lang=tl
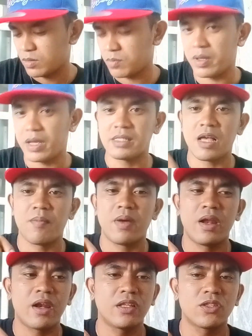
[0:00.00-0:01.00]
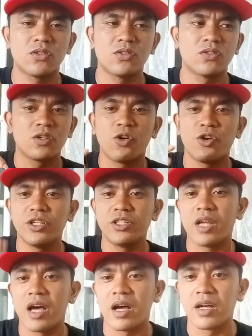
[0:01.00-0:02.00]
may kasama na rin tong cord
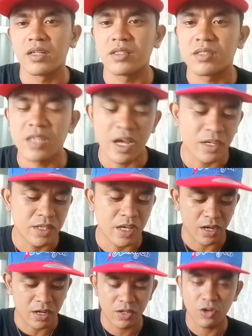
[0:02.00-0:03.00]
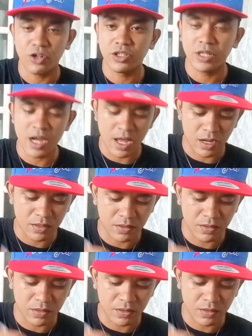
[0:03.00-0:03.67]
ng charger. Cord lang.